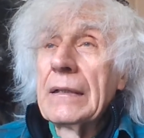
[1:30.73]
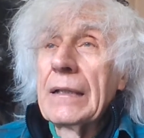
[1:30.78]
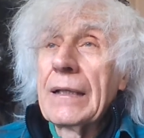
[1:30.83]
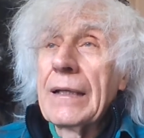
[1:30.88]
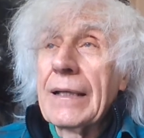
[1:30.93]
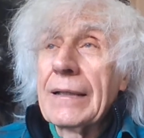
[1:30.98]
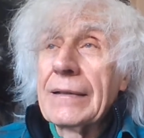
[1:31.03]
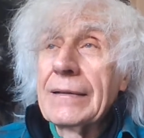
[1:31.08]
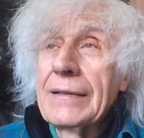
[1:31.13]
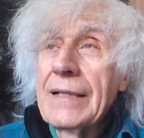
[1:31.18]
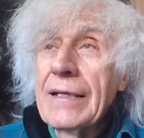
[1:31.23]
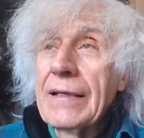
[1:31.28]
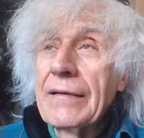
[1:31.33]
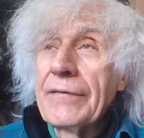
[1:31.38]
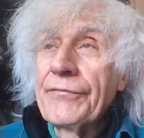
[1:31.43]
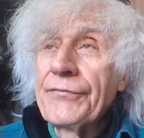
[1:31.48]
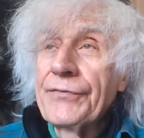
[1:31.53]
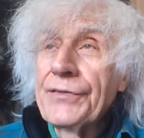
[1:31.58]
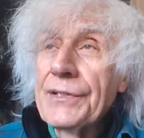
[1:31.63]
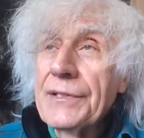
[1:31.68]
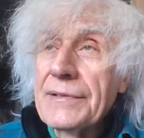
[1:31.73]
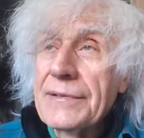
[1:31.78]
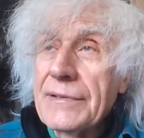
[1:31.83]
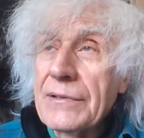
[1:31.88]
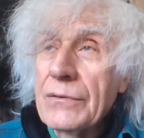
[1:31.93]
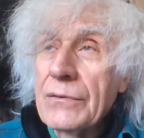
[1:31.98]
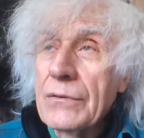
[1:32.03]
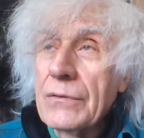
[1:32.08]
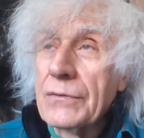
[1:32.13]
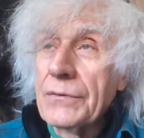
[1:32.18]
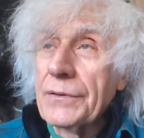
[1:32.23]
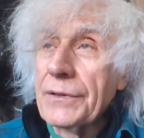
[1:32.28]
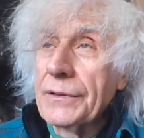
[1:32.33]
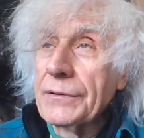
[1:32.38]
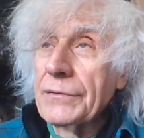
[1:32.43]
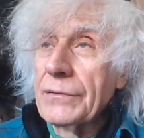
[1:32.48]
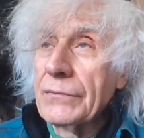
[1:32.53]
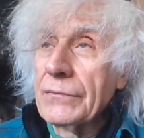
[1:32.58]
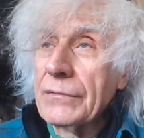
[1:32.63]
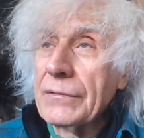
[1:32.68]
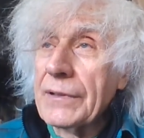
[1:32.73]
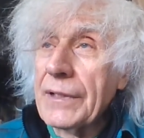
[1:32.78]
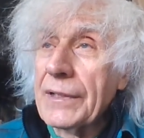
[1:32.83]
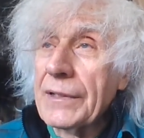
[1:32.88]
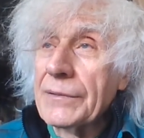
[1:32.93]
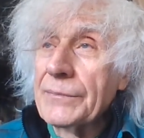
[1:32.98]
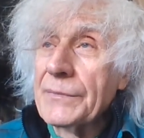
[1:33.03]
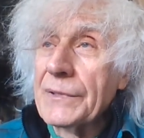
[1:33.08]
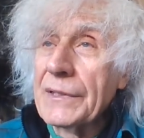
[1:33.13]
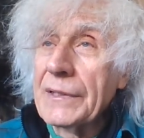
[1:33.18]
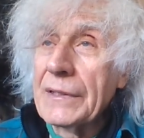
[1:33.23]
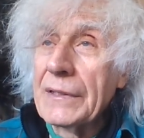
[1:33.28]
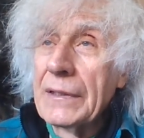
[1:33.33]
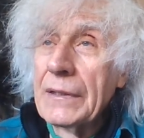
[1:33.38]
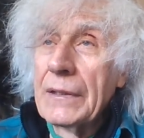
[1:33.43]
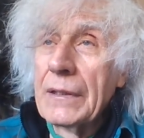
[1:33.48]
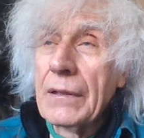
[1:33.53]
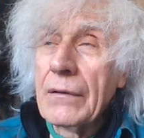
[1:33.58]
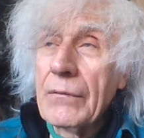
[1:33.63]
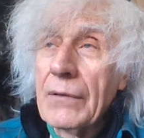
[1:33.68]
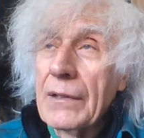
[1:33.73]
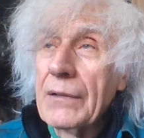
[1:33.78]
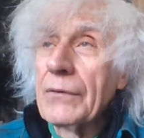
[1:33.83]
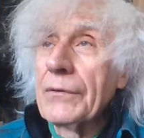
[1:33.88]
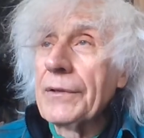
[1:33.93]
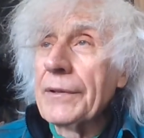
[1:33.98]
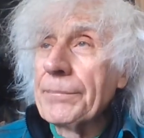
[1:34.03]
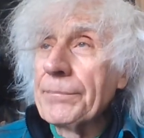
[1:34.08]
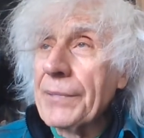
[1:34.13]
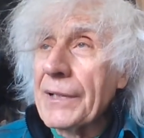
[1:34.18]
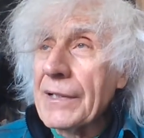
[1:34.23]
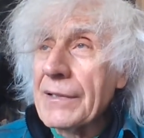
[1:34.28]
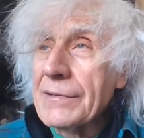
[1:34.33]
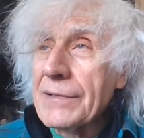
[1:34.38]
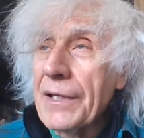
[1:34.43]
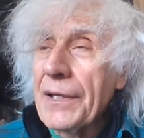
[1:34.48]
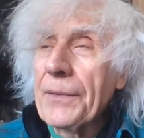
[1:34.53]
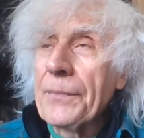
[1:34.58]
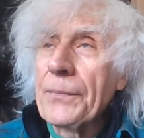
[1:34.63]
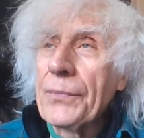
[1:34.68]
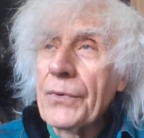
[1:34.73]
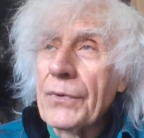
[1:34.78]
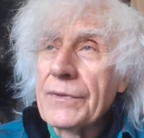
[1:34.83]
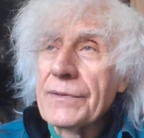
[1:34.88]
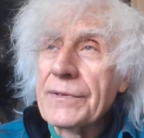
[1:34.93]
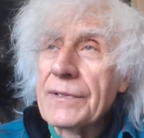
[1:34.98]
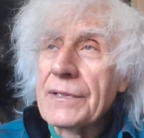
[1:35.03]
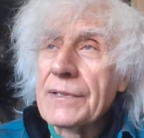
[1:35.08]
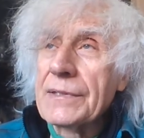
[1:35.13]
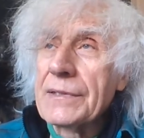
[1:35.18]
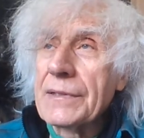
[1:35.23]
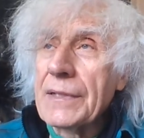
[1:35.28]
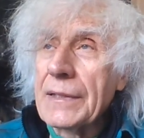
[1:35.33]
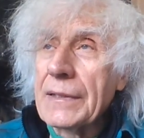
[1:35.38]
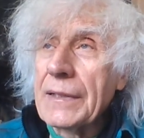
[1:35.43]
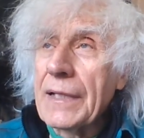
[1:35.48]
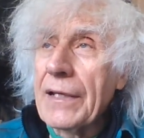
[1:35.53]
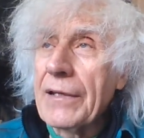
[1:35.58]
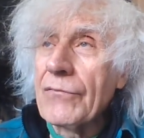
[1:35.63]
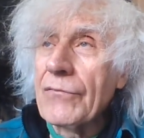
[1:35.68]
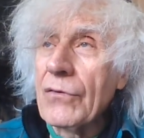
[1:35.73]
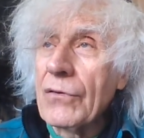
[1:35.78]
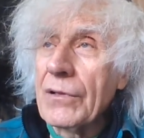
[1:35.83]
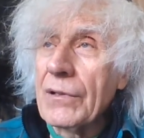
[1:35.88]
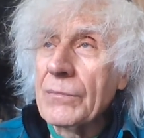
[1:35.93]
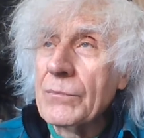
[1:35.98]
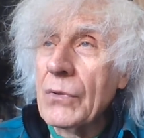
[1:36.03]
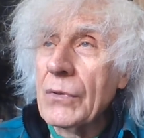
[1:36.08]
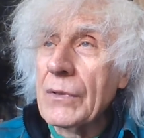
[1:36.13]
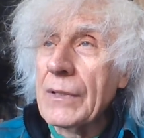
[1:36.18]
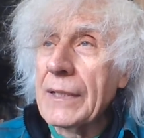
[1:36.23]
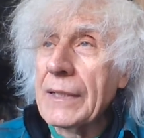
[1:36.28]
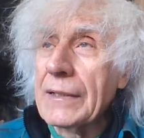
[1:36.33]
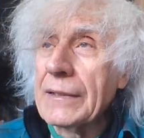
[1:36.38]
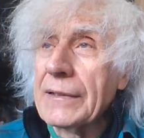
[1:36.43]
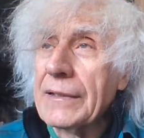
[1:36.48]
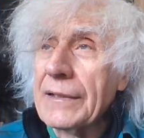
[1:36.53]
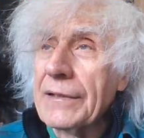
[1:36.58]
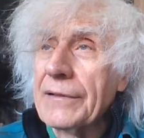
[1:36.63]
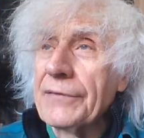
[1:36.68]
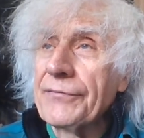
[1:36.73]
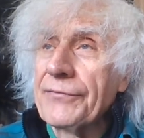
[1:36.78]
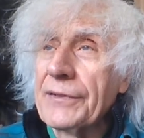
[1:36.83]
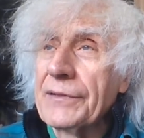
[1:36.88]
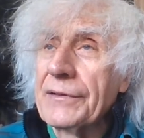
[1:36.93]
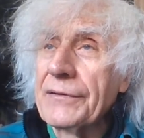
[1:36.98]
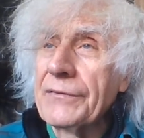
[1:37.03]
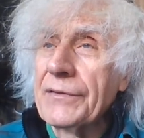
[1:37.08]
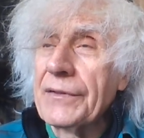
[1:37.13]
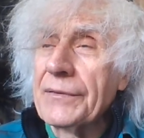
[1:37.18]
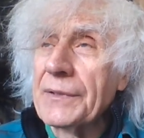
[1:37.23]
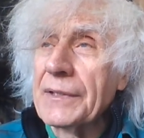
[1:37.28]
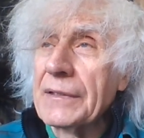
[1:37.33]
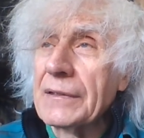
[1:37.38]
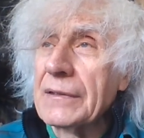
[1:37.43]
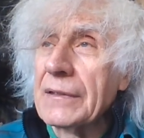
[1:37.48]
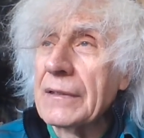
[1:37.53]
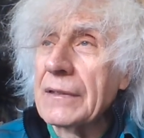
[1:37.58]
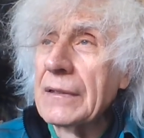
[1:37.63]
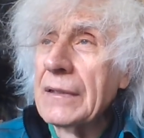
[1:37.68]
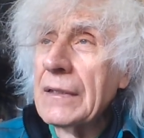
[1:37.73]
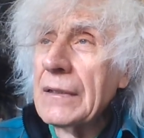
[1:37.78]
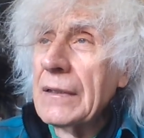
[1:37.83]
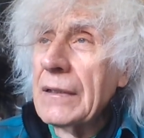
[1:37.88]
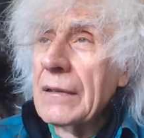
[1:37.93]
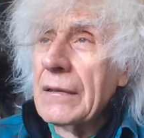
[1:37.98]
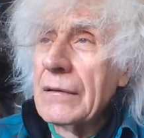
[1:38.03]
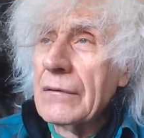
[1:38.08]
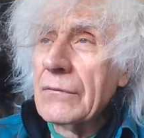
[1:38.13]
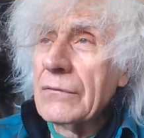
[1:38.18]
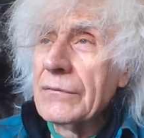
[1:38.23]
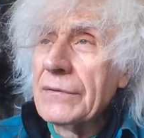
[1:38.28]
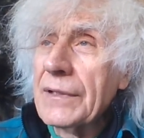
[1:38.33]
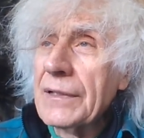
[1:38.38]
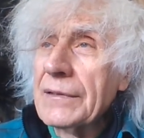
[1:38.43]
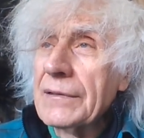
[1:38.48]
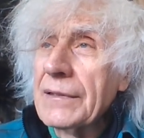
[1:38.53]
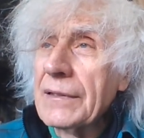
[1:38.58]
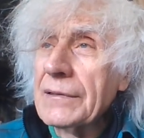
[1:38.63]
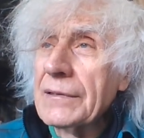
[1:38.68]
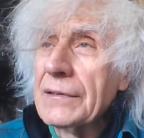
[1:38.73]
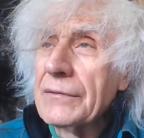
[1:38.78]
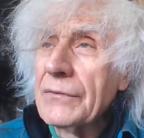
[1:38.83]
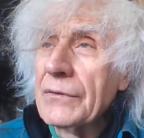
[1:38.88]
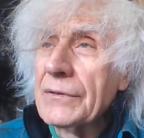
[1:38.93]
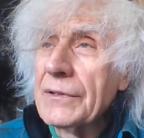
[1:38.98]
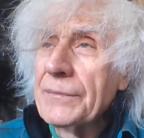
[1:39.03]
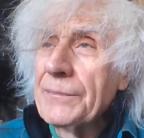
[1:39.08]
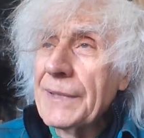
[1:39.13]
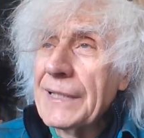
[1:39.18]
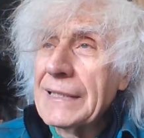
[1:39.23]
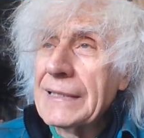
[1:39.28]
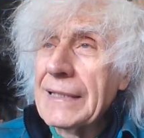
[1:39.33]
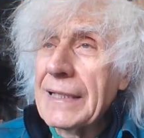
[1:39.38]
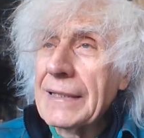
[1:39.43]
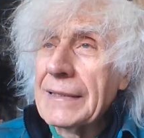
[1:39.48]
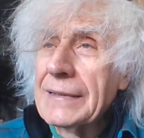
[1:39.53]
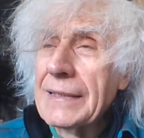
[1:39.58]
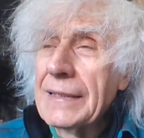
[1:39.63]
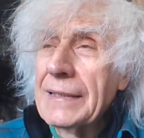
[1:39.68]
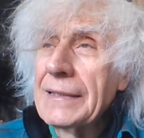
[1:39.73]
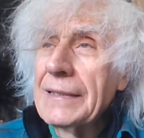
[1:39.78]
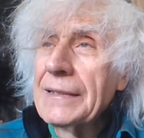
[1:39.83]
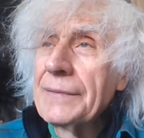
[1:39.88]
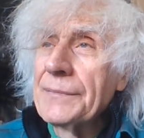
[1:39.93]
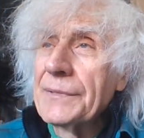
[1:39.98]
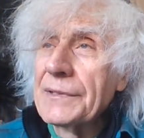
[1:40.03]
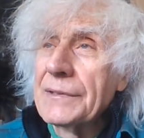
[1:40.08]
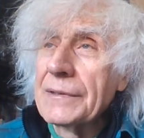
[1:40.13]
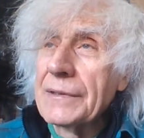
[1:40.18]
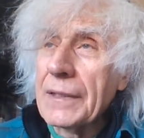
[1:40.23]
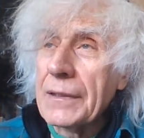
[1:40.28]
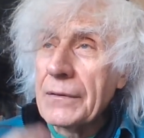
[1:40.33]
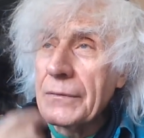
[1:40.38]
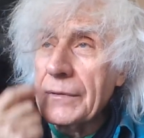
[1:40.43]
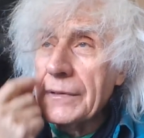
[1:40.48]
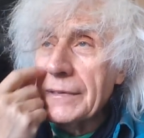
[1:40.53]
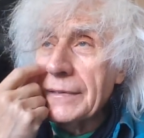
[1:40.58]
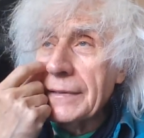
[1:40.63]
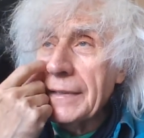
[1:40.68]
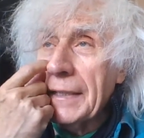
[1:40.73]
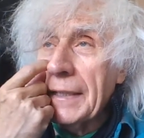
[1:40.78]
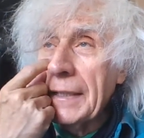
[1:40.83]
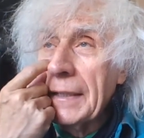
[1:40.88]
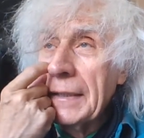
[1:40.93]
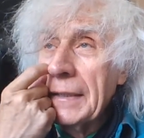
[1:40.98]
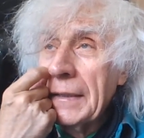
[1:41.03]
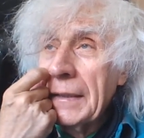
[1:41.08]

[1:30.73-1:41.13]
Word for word: La definizione di un termine, quello che per esempio esiste nei vocabolari, è effettivamente un tentativo di mettere dei limiti a questa